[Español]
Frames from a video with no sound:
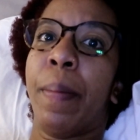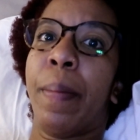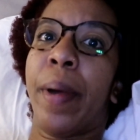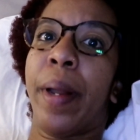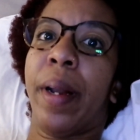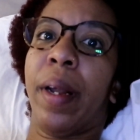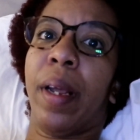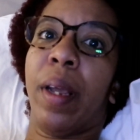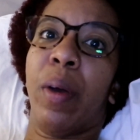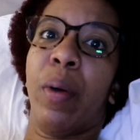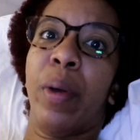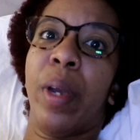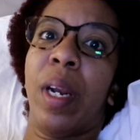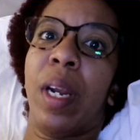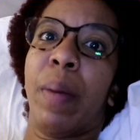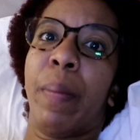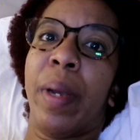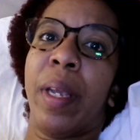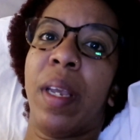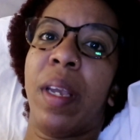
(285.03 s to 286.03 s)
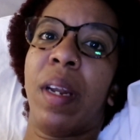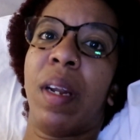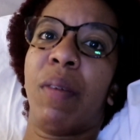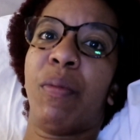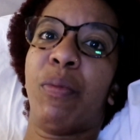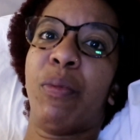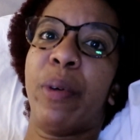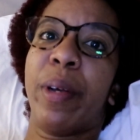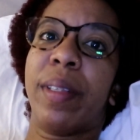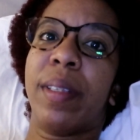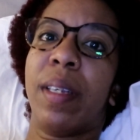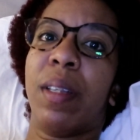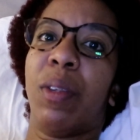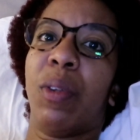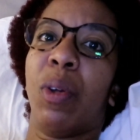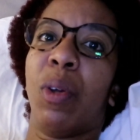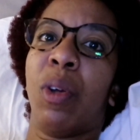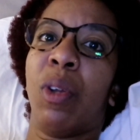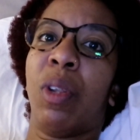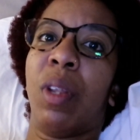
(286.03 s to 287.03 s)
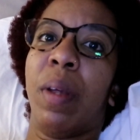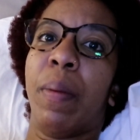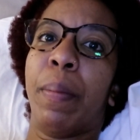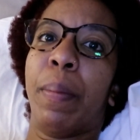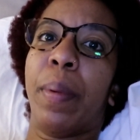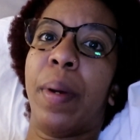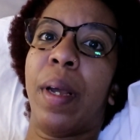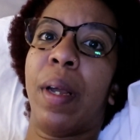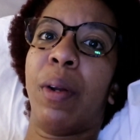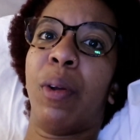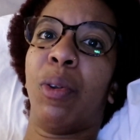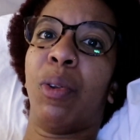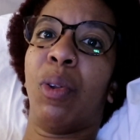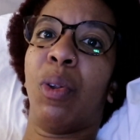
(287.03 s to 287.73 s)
para que hoy en la mañana fuese todo temprano,